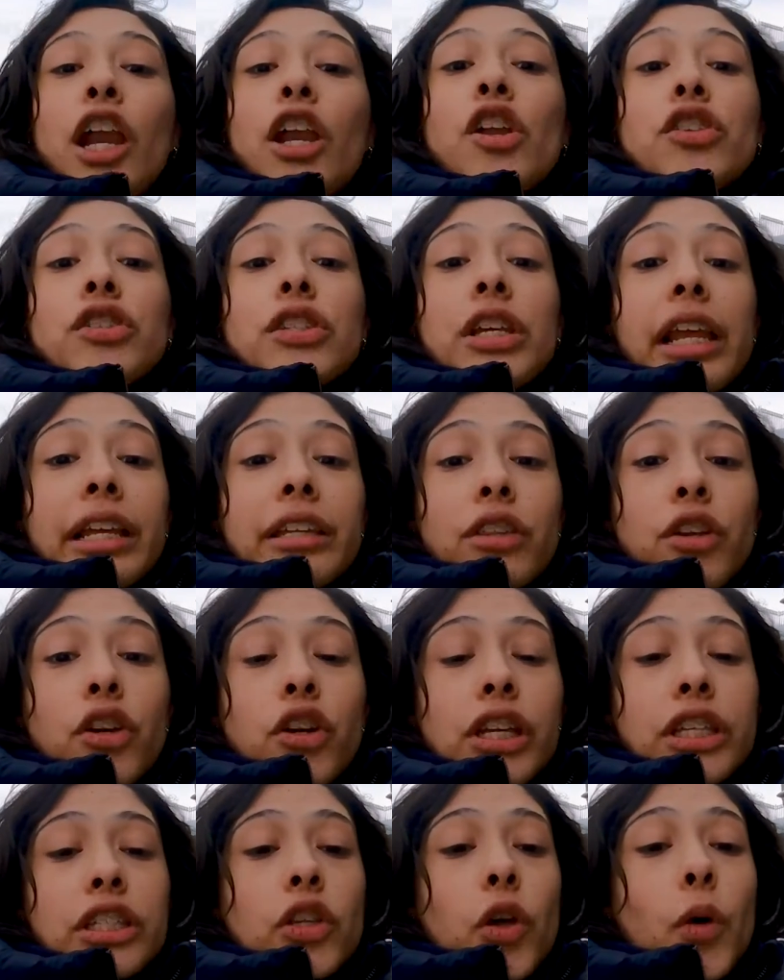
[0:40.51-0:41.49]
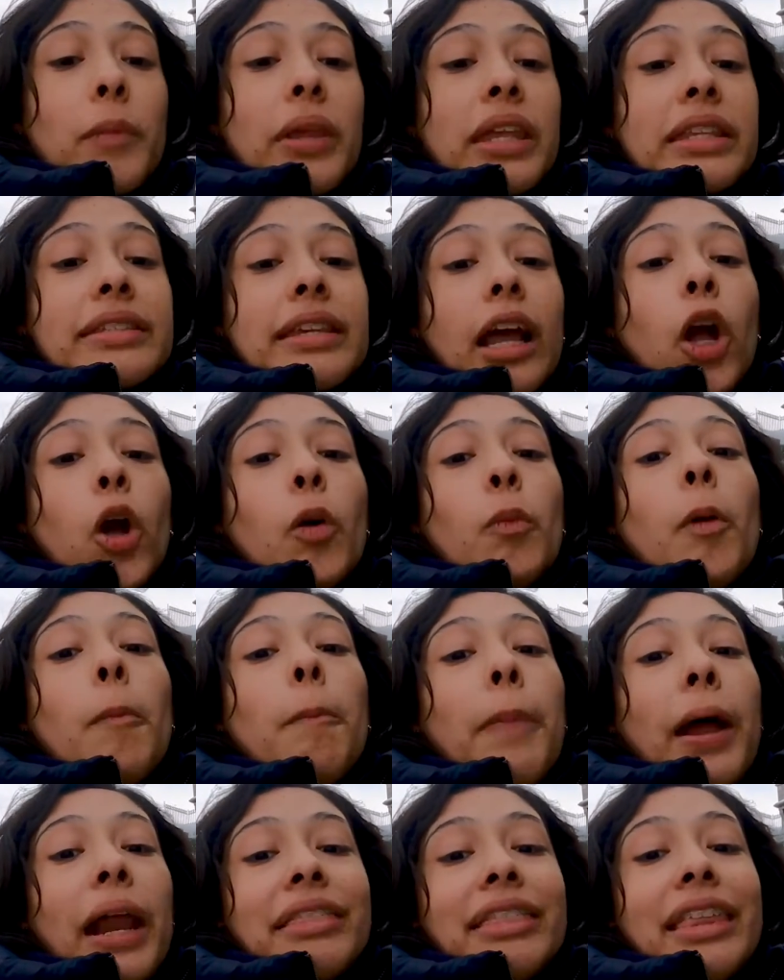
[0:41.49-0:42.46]
Los electrones comienzan
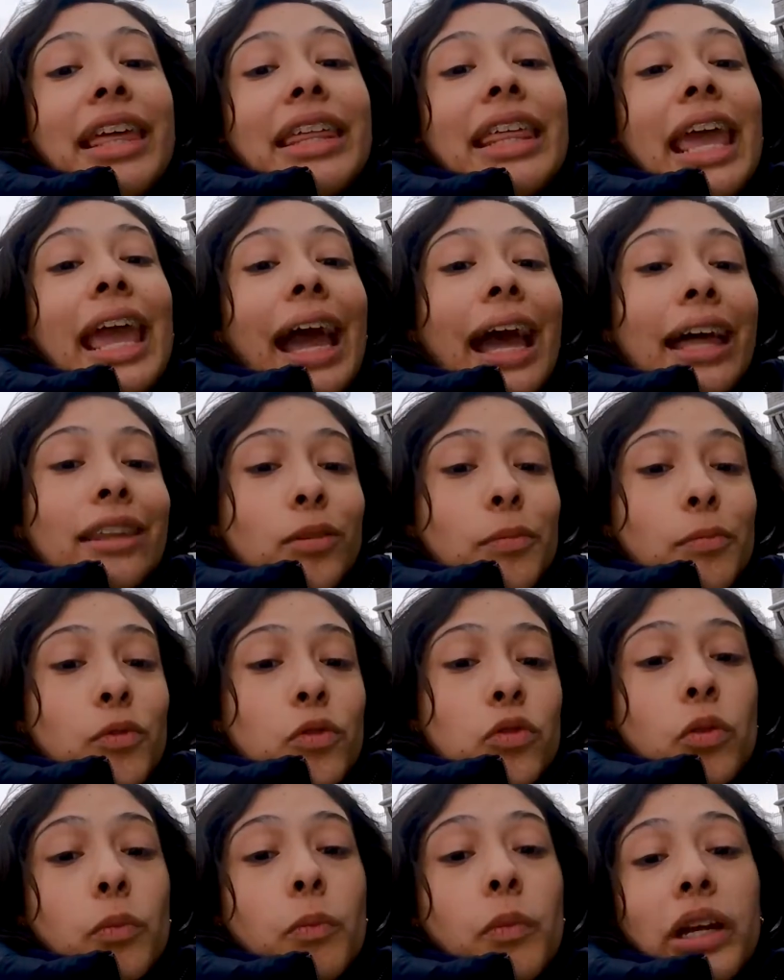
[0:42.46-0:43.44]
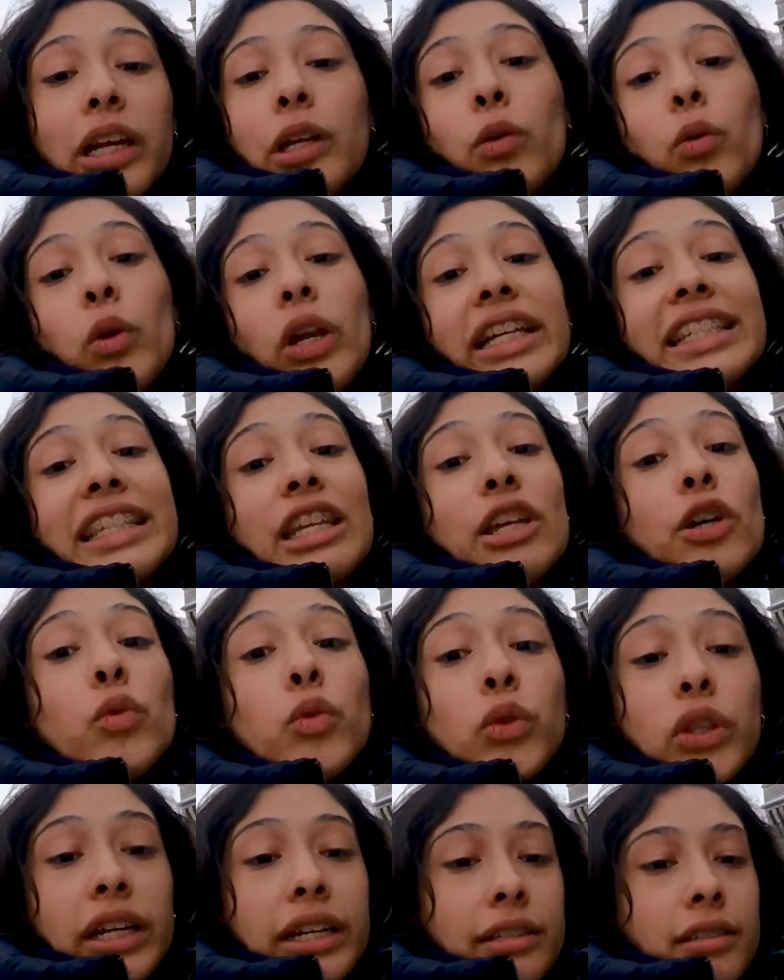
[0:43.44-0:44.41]
como parte de átomos o moléculas
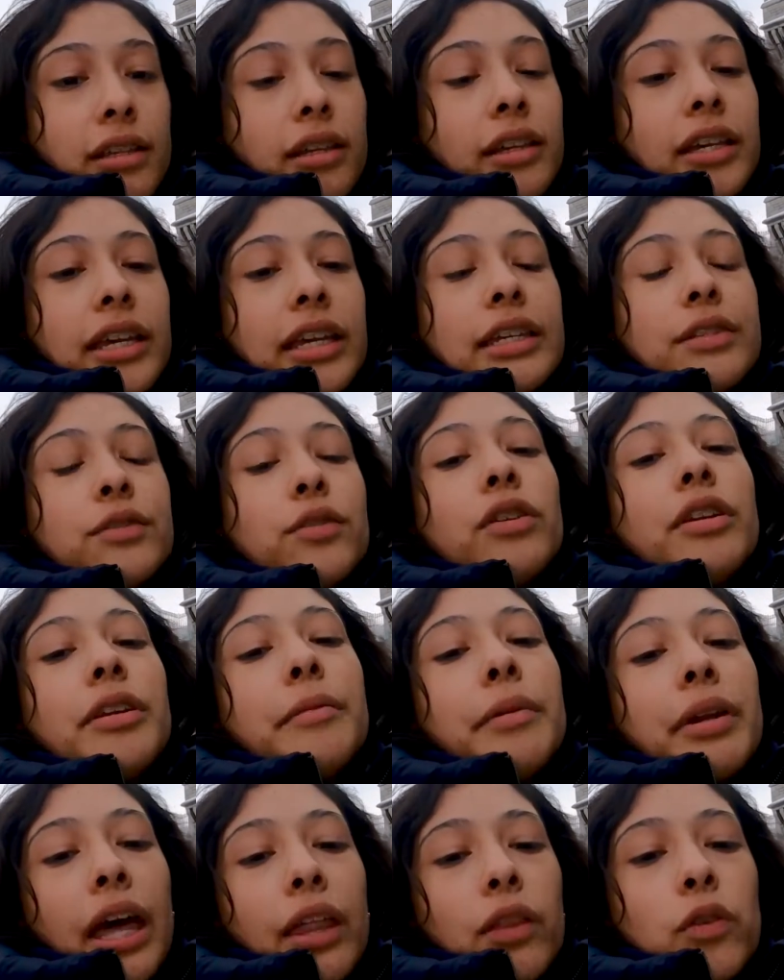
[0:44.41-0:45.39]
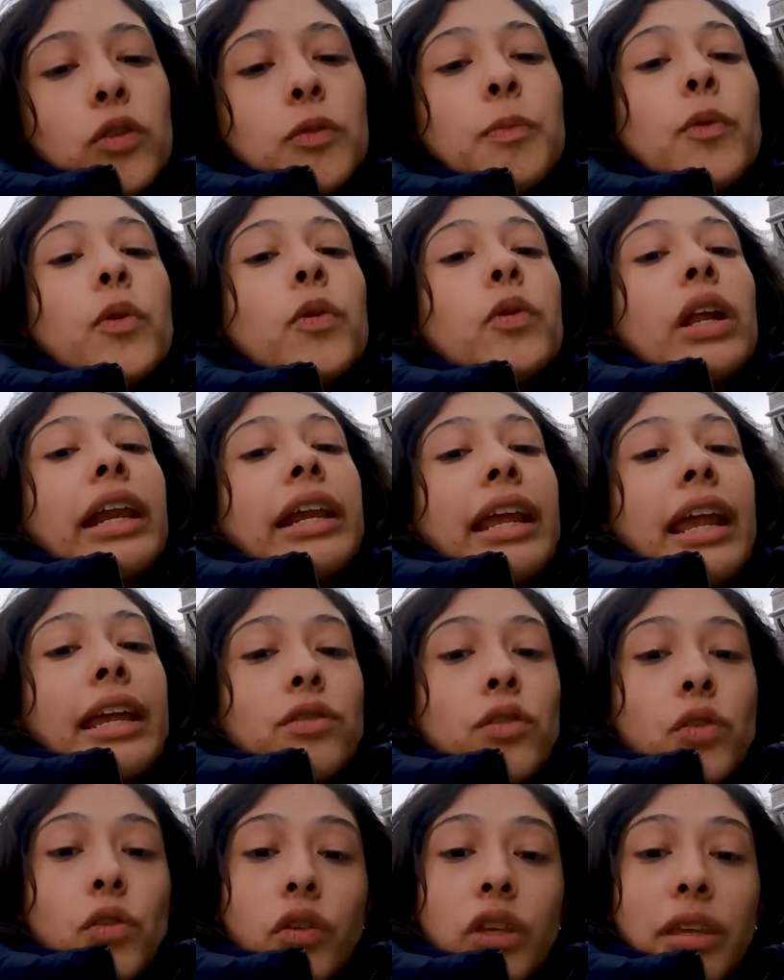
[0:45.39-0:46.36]
neutras y son liberados por una
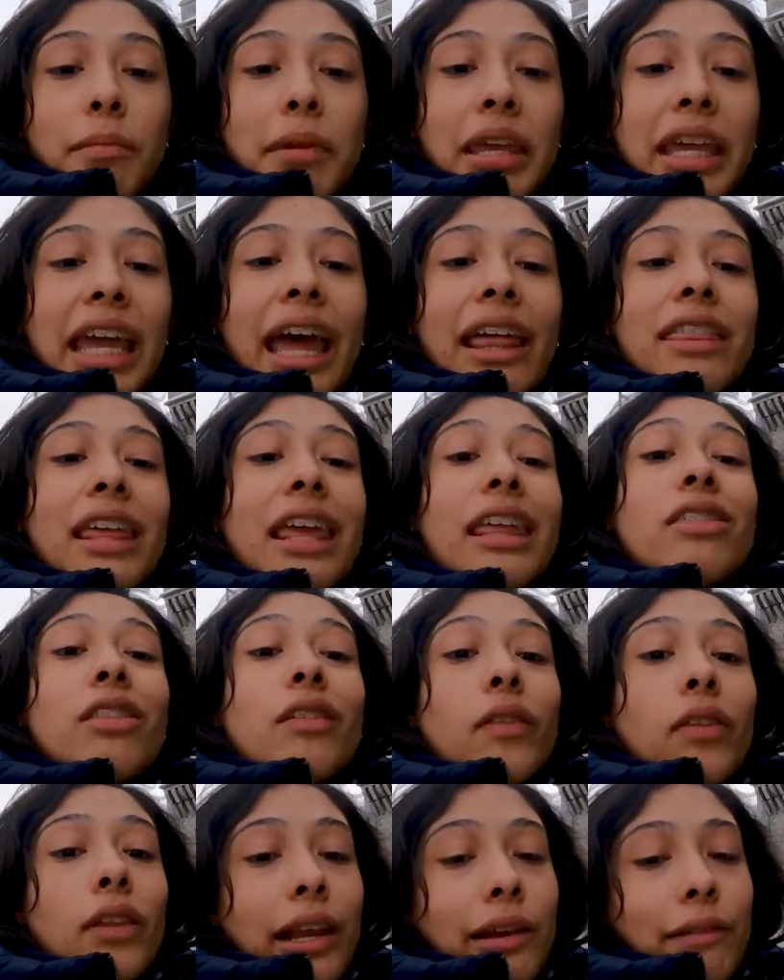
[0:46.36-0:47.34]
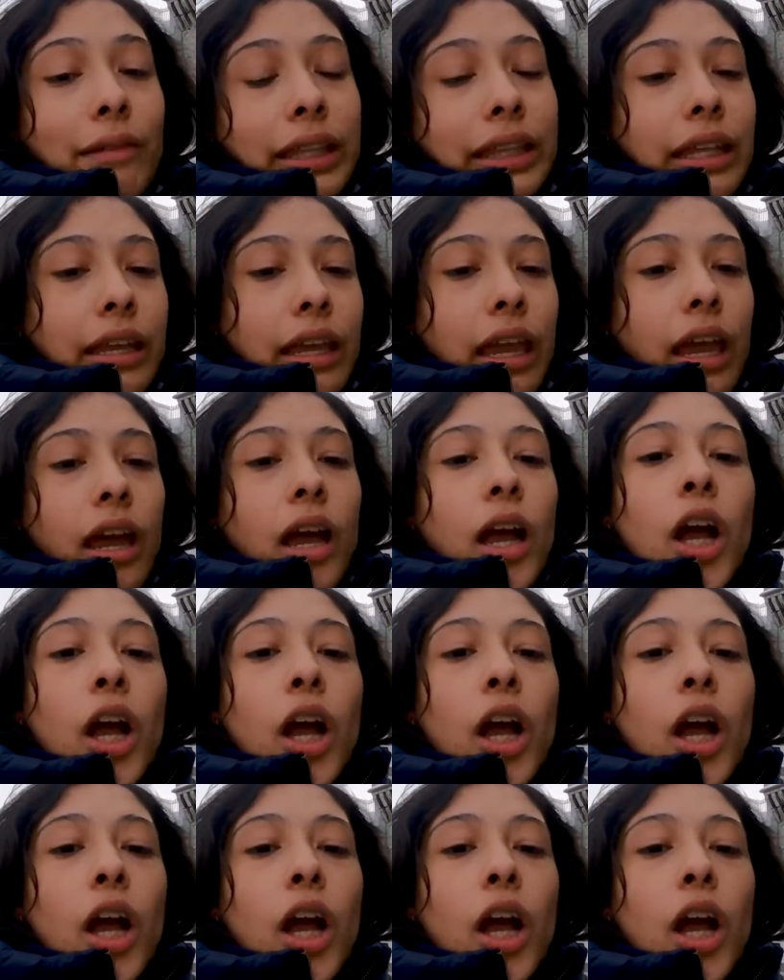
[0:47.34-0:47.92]
reacción química dentro de la batería.